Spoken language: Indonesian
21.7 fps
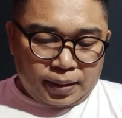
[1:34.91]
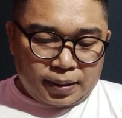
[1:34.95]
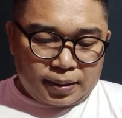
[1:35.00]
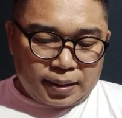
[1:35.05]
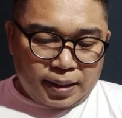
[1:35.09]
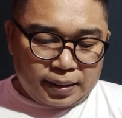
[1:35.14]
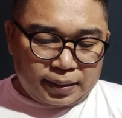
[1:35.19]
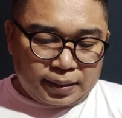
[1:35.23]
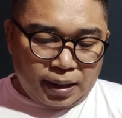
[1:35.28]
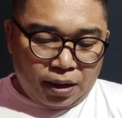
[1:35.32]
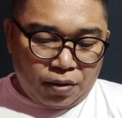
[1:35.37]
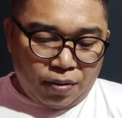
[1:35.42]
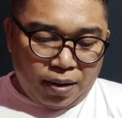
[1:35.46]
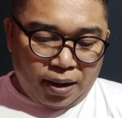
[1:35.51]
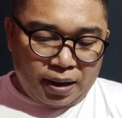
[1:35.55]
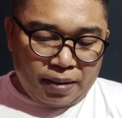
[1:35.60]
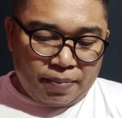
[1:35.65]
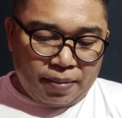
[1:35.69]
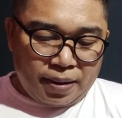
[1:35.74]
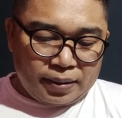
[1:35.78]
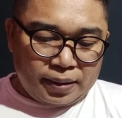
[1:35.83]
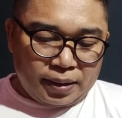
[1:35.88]
Saya tahu
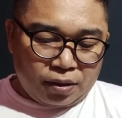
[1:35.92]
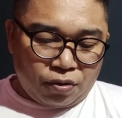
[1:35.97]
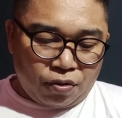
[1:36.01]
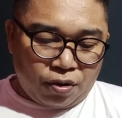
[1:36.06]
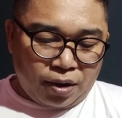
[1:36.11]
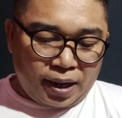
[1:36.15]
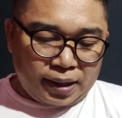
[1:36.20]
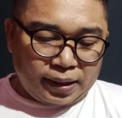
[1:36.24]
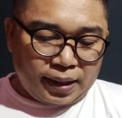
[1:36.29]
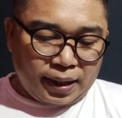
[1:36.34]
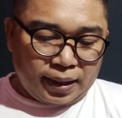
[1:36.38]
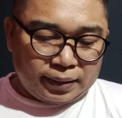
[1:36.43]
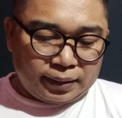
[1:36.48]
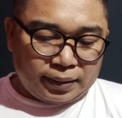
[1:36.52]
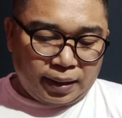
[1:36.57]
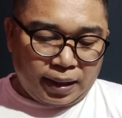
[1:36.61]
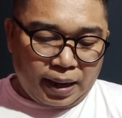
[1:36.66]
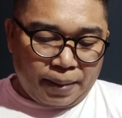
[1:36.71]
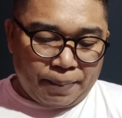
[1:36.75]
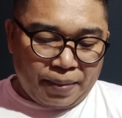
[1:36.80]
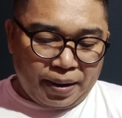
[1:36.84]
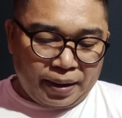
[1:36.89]
ada banyak orang yang
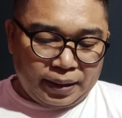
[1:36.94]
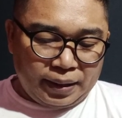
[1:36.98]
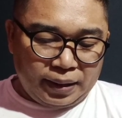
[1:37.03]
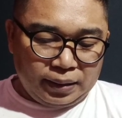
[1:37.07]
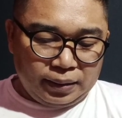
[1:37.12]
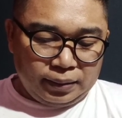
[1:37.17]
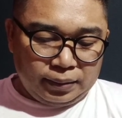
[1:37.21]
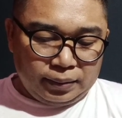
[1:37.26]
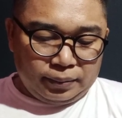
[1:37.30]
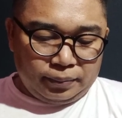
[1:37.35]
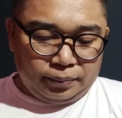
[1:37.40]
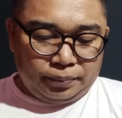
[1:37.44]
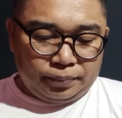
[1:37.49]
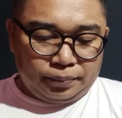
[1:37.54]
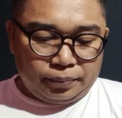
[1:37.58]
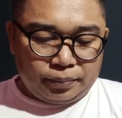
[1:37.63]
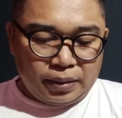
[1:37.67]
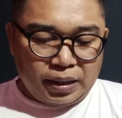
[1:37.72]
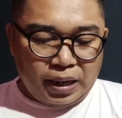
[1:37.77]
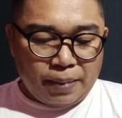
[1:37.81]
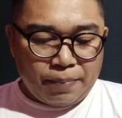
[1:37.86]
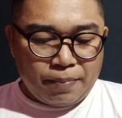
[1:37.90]
telah mining,
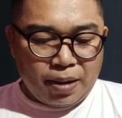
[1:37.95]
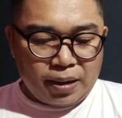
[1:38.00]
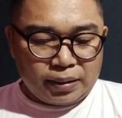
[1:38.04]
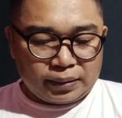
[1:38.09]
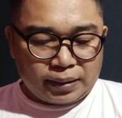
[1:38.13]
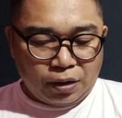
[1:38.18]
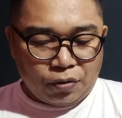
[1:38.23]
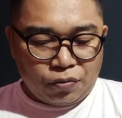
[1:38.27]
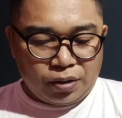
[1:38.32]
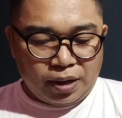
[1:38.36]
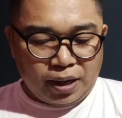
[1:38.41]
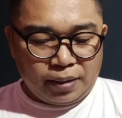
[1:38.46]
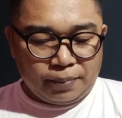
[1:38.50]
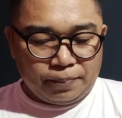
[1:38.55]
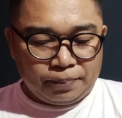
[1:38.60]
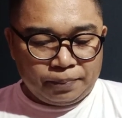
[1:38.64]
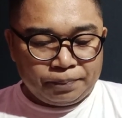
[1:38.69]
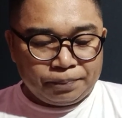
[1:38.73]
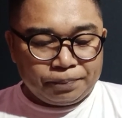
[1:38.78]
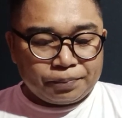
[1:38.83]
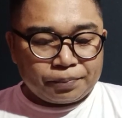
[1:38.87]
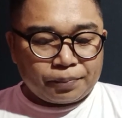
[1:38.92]
menambang tahunan.
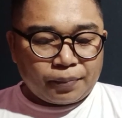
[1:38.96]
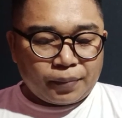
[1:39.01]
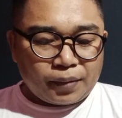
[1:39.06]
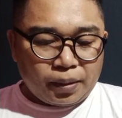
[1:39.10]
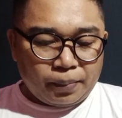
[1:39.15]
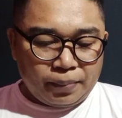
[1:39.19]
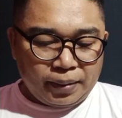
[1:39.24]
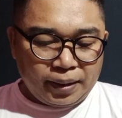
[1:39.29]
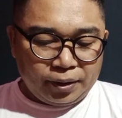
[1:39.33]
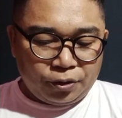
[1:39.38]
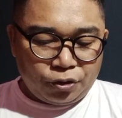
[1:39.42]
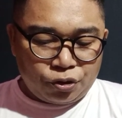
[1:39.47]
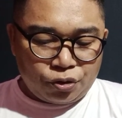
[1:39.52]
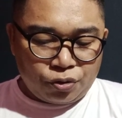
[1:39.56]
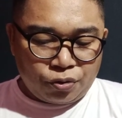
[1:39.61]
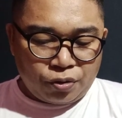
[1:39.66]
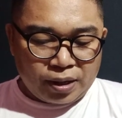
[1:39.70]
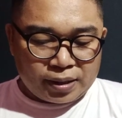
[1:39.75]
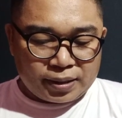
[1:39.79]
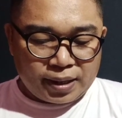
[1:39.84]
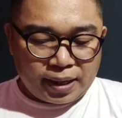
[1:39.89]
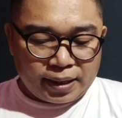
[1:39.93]
Begitu
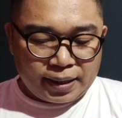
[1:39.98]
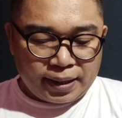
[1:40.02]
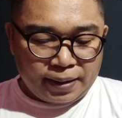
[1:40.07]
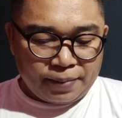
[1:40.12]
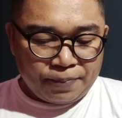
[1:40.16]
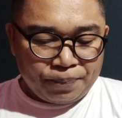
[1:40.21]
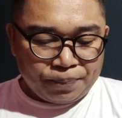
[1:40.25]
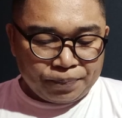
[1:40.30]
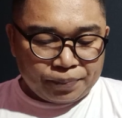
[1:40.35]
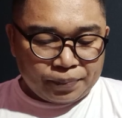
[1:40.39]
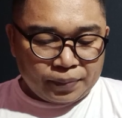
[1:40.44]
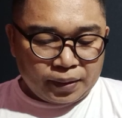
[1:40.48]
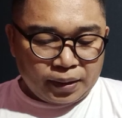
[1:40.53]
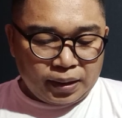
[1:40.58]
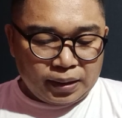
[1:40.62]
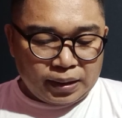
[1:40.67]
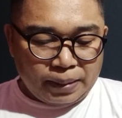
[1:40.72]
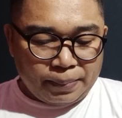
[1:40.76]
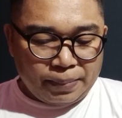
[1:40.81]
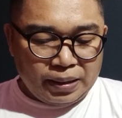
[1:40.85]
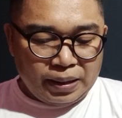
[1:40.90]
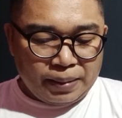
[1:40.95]
juga saya,
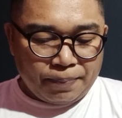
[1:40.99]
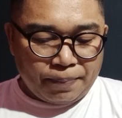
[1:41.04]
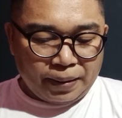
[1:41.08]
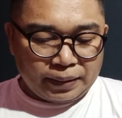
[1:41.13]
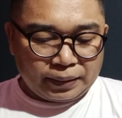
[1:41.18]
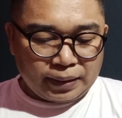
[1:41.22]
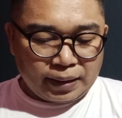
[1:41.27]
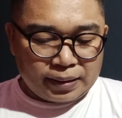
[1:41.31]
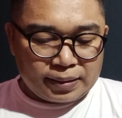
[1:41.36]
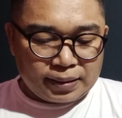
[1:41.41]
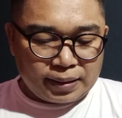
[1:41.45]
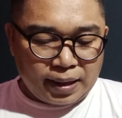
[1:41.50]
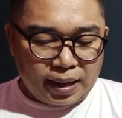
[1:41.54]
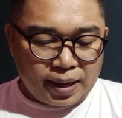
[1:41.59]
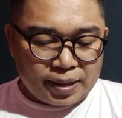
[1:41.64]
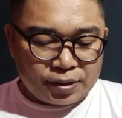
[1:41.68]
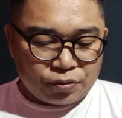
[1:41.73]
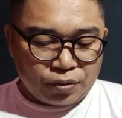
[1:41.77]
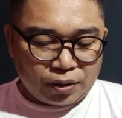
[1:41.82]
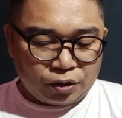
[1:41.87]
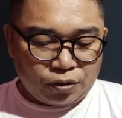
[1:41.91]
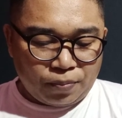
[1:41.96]
kita menempatkan segala
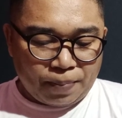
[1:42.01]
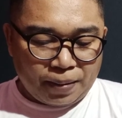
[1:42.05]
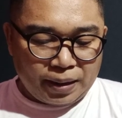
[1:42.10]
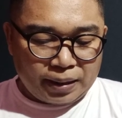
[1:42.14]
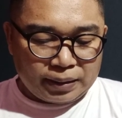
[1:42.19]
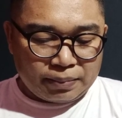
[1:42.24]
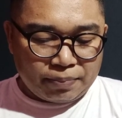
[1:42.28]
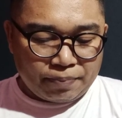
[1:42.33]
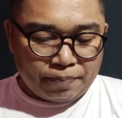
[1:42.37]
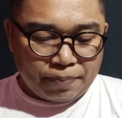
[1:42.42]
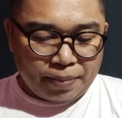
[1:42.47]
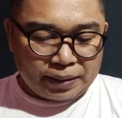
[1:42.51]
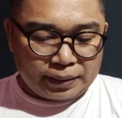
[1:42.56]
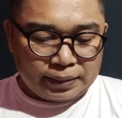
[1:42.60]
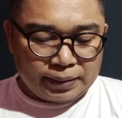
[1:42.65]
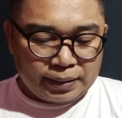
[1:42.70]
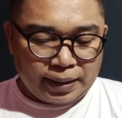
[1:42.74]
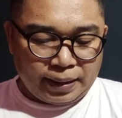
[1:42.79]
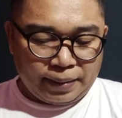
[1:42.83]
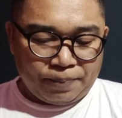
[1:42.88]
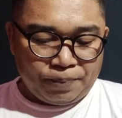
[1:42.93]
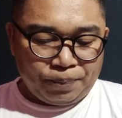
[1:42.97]
sesuatu pada
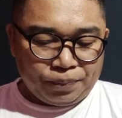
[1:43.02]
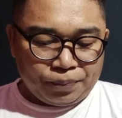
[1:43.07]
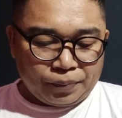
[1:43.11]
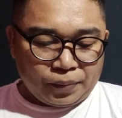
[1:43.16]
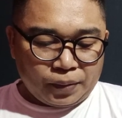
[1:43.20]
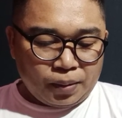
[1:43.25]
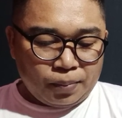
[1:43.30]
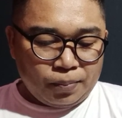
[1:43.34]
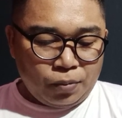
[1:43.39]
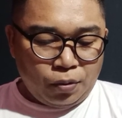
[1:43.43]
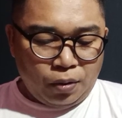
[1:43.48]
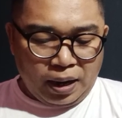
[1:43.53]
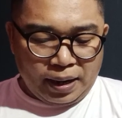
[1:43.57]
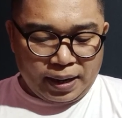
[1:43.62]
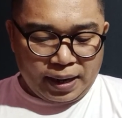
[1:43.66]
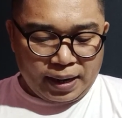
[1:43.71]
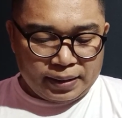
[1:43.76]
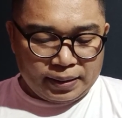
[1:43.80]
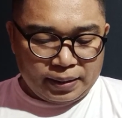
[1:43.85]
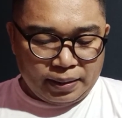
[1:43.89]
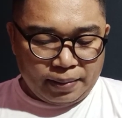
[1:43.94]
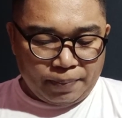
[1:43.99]
tempatnya, bukan
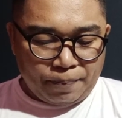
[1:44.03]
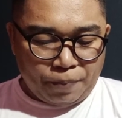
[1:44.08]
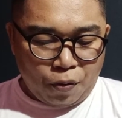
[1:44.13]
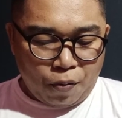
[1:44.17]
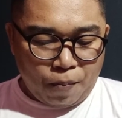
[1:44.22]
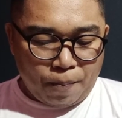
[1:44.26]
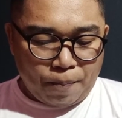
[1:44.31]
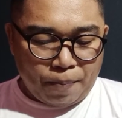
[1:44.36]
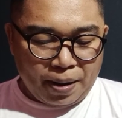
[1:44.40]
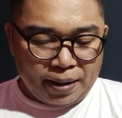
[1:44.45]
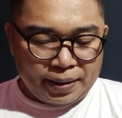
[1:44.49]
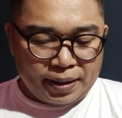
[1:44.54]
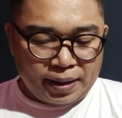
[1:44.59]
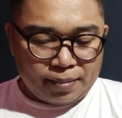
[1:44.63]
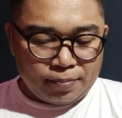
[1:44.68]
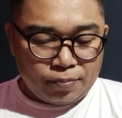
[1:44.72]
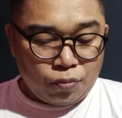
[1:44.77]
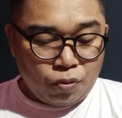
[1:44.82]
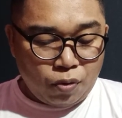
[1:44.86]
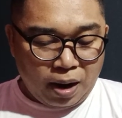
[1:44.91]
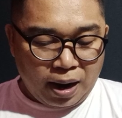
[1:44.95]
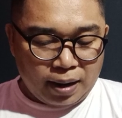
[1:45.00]
hanya pompa
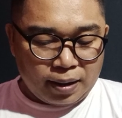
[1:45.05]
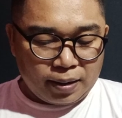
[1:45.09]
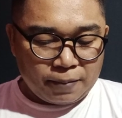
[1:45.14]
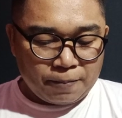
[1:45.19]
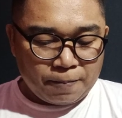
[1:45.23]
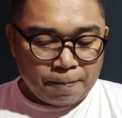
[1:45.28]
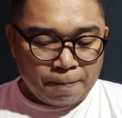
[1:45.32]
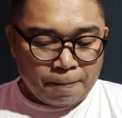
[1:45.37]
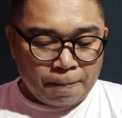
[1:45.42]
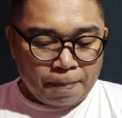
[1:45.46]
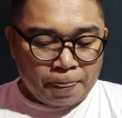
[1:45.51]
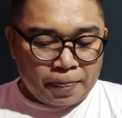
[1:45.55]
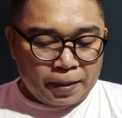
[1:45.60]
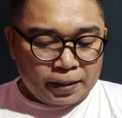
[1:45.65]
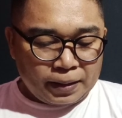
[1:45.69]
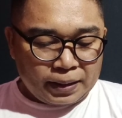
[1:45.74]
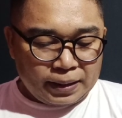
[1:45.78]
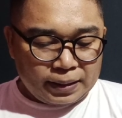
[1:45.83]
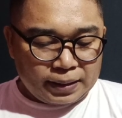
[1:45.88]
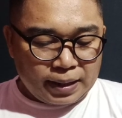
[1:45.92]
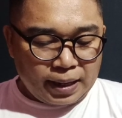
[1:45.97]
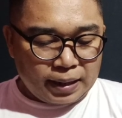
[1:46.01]
dan buang.
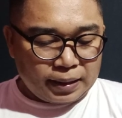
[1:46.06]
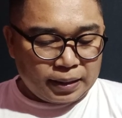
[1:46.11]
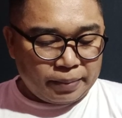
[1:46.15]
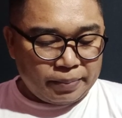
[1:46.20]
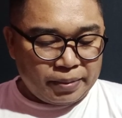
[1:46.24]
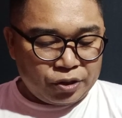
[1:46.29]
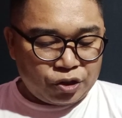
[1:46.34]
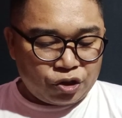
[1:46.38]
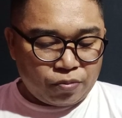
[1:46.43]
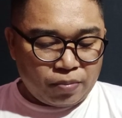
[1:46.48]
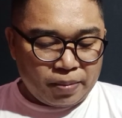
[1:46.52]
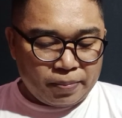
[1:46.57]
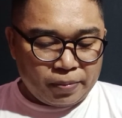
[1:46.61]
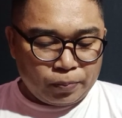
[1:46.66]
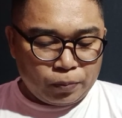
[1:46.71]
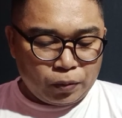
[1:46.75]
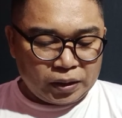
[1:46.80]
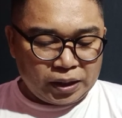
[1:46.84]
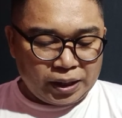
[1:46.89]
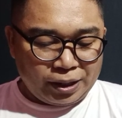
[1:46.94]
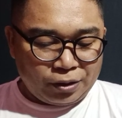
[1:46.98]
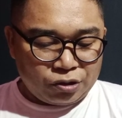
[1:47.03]
Kita akan mencoba
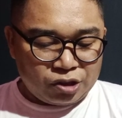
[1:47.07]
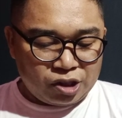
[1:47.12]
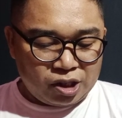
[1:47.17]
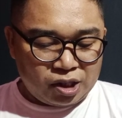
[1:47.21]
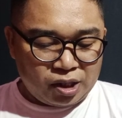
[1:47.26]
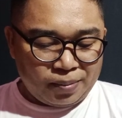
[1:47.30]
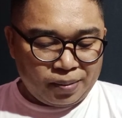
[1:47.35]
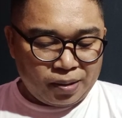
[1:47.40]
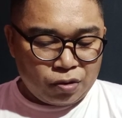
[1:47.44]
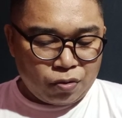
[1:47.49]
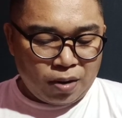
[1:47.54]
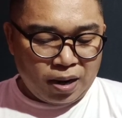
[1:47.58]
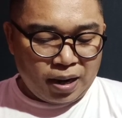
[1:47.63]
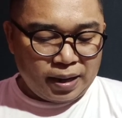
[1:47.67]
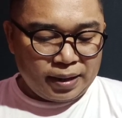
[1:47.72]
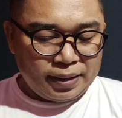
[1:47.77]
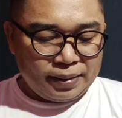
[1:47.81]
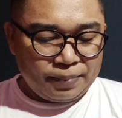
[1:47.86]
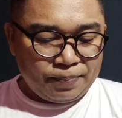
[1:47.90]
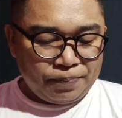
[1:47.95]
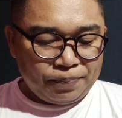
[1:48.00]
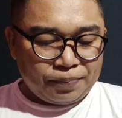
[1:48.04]
membuat ekosistem
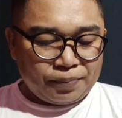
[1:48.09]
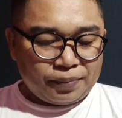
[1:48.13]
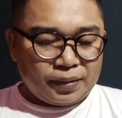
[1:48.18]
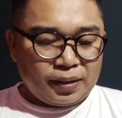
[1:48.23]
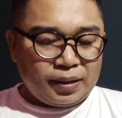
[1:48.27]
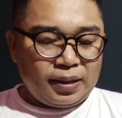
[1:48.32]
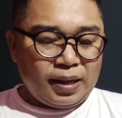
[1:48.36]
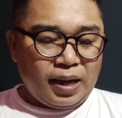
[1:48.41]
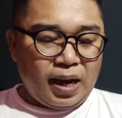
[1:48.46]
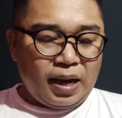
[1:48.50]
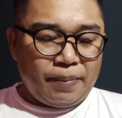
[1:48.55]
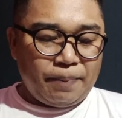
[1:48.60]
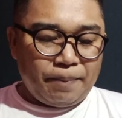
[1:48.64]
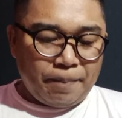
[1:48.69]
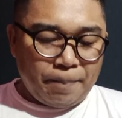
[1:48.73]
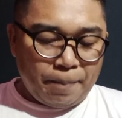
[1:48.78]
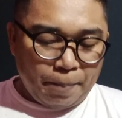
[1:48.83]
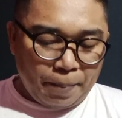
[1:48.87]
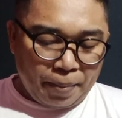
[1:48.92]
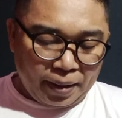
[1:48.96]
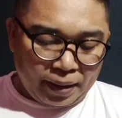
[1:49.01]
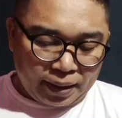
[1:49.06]
keuangan yang
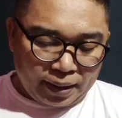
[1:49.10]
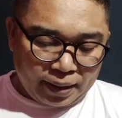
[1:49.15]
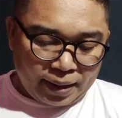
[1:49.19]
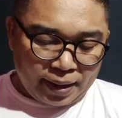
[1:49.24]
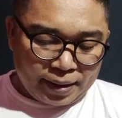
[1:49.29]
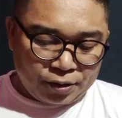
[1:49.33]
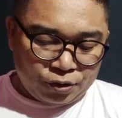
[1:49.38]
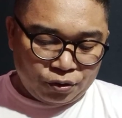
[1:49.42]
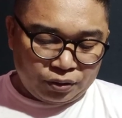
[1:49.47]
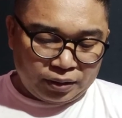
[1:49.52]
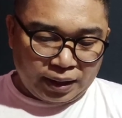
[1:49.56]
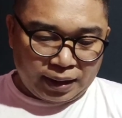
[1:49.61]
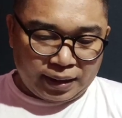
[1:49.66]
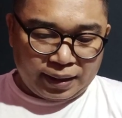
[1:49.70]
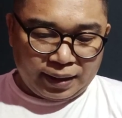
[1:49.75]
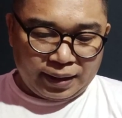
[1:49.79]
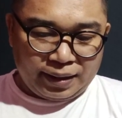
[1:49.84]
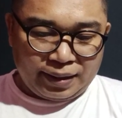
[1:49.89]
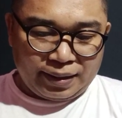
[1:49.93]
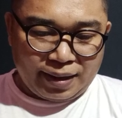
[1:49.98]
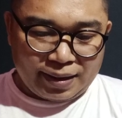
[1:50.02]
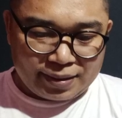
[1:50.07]
berkelanjutan
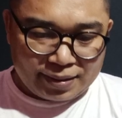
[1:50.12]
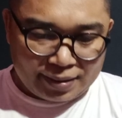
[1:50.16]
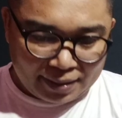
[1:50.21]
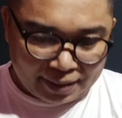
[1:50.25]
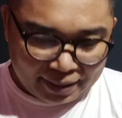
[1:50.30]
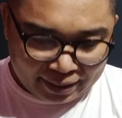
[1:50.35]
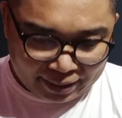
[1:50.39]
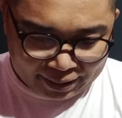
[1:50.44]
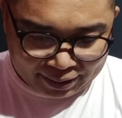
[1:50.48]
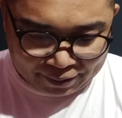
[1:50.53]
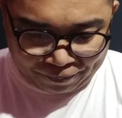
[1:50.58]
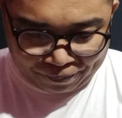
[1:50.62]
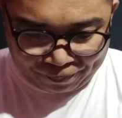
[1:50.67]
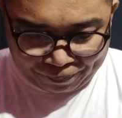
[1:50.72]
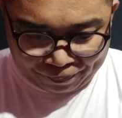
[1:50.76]
ringkasnya ya.